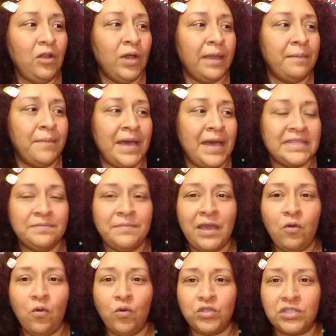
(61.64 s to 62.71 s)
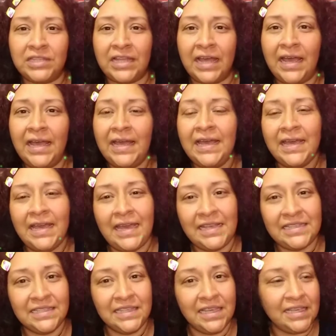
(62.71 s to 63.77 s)
y lo que más me gusta
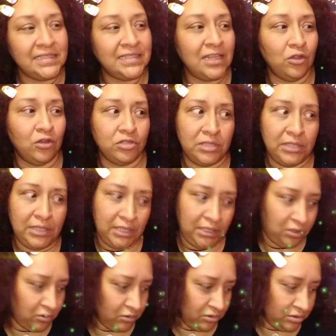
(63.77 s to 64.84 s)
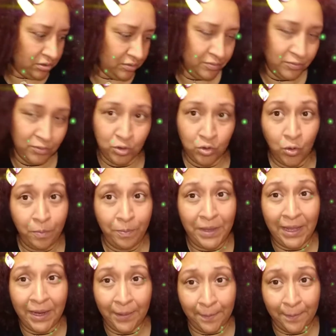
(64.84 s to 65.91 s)
es que es de 2 litros.
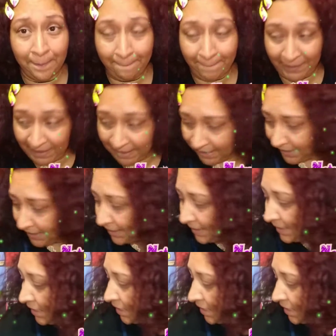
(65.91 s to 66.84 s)
Súper bien.